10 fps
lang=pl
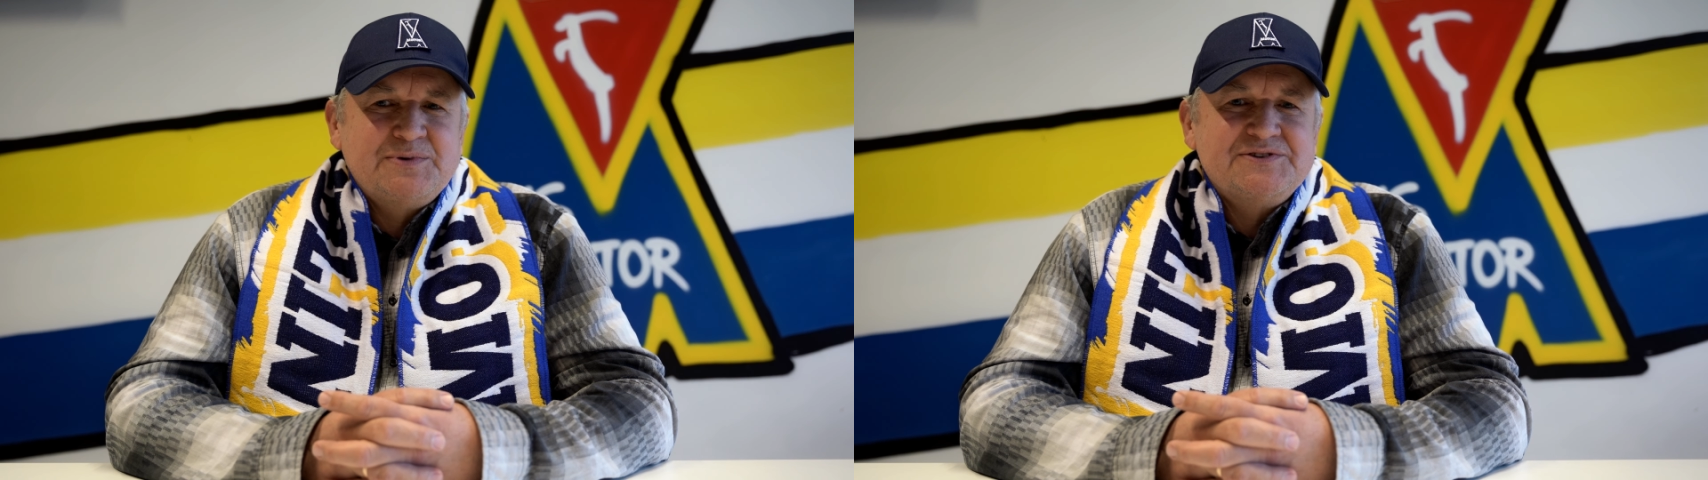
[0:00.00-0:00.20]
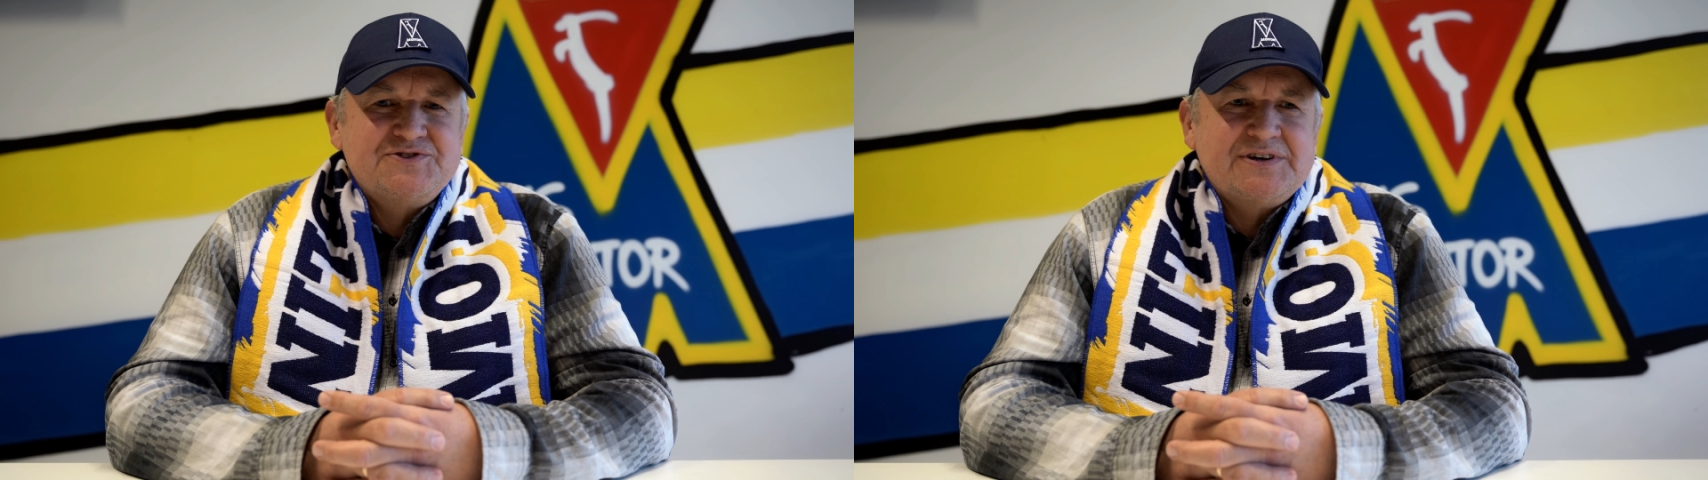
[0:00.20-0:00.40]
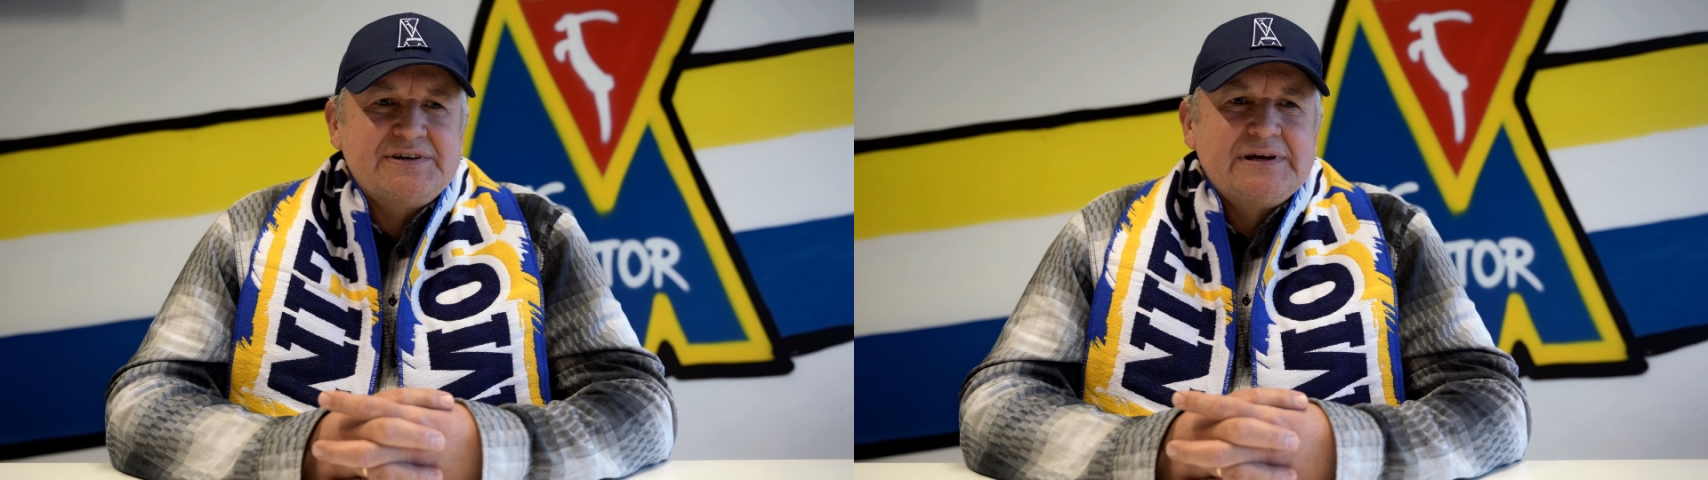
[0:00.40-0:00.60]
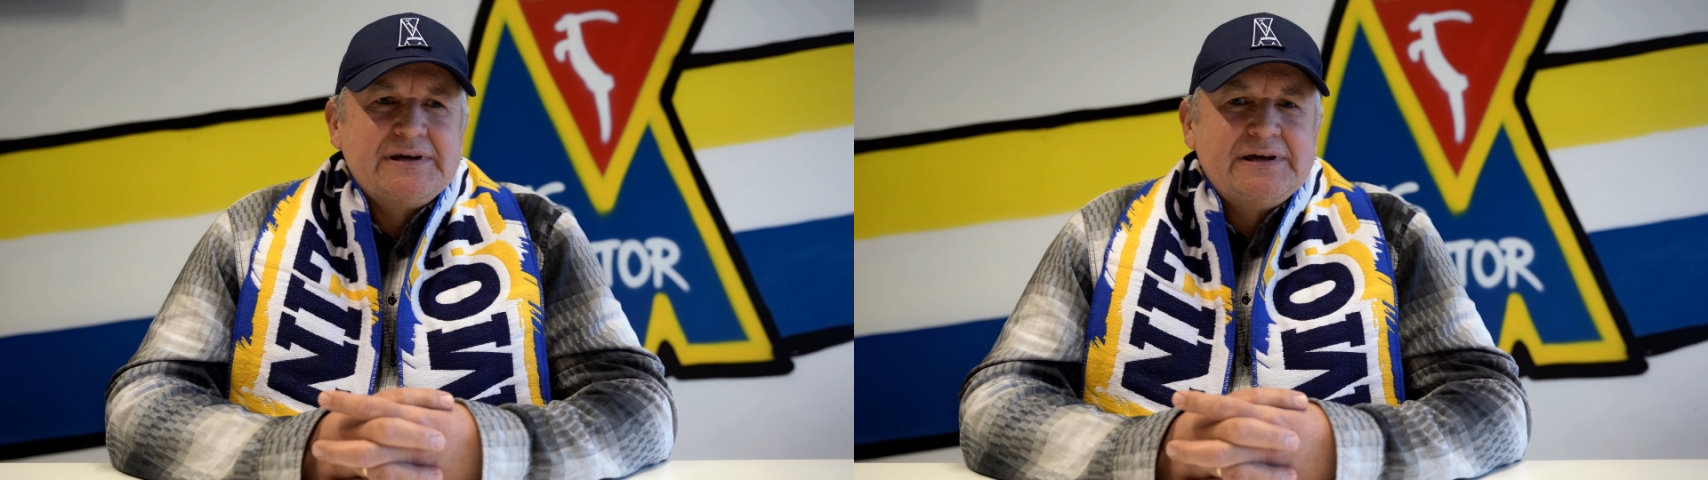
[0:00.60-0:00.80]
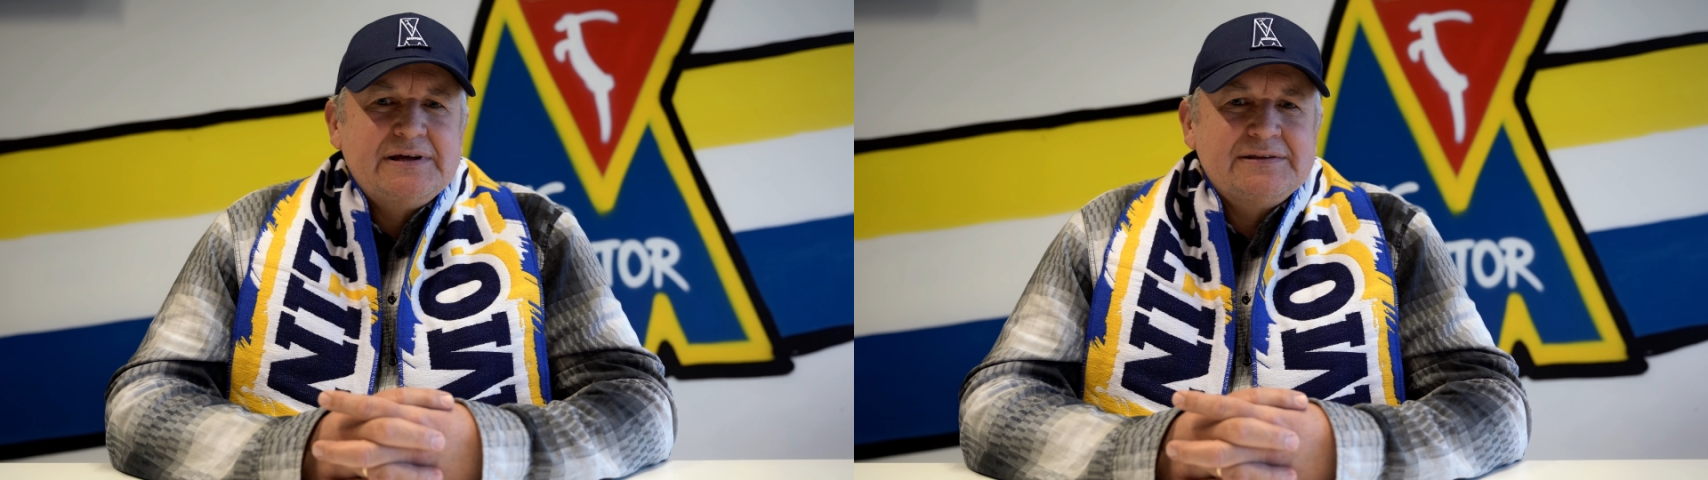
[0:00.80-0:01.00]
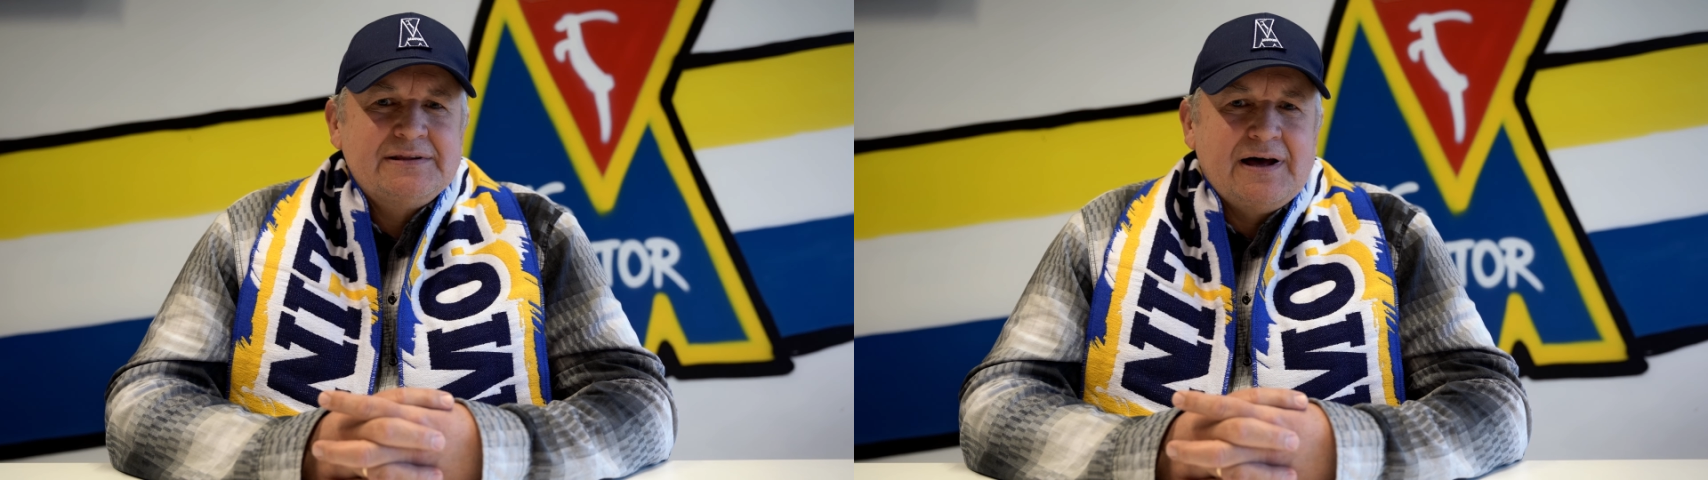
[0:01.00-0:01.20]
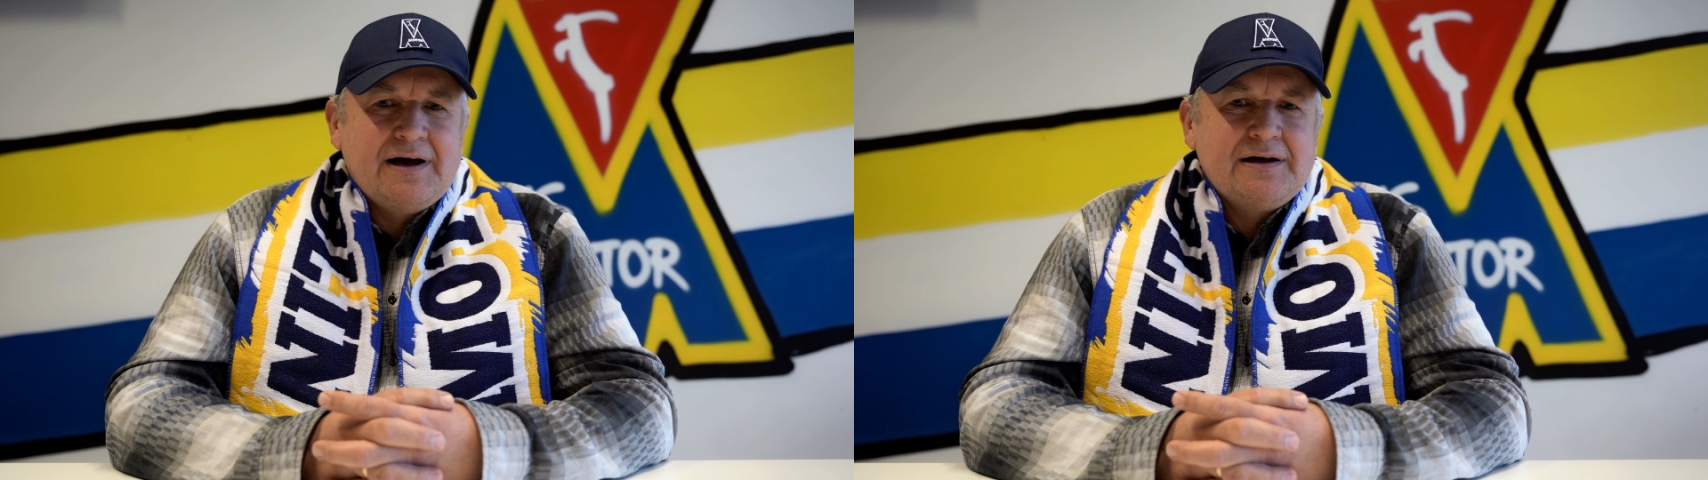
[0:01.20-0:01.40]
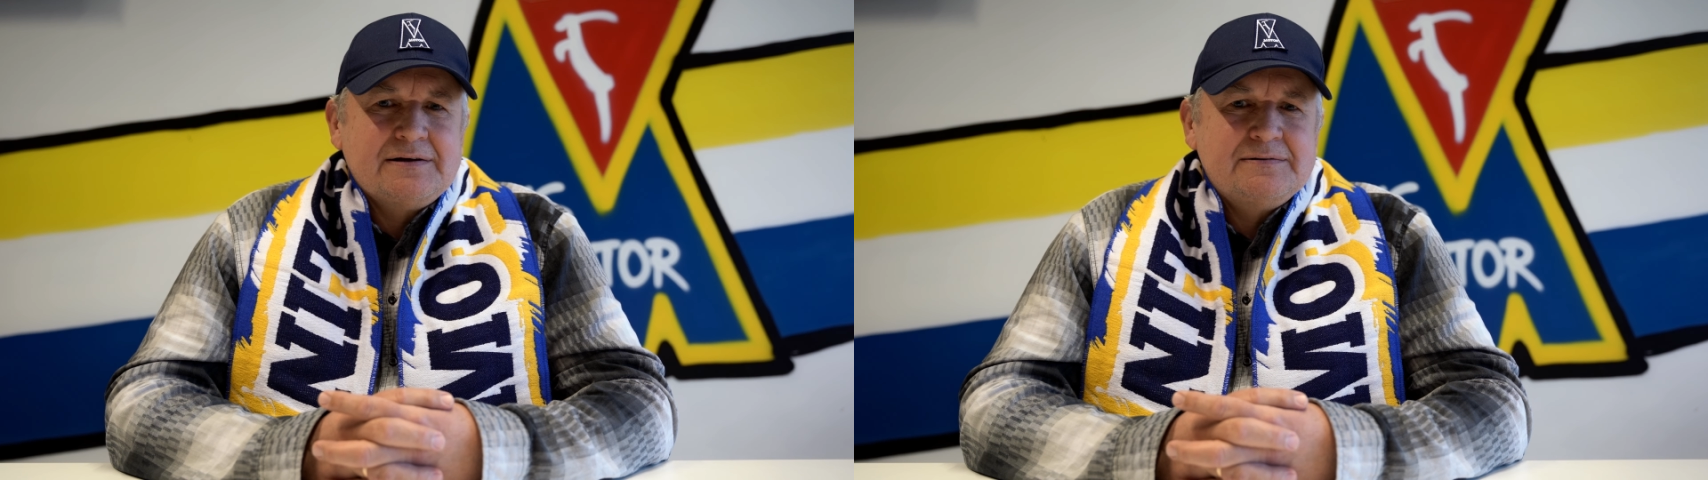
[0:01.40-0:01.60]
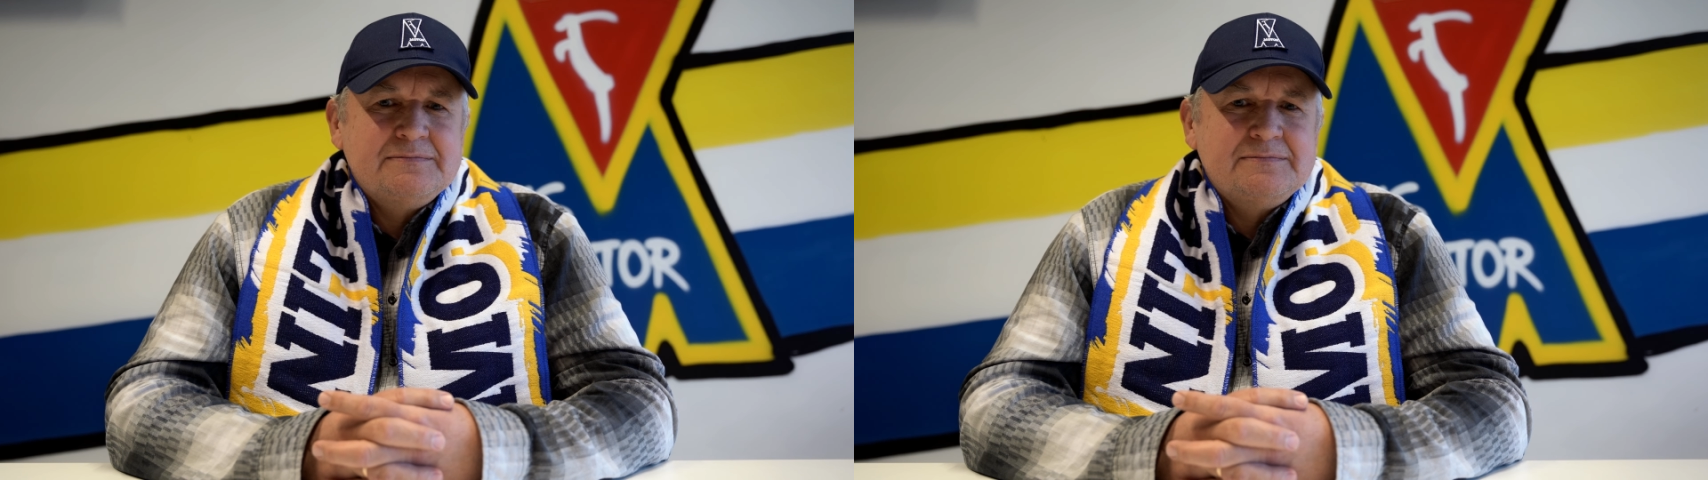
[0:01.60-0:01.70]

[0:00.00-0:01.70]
będzie dla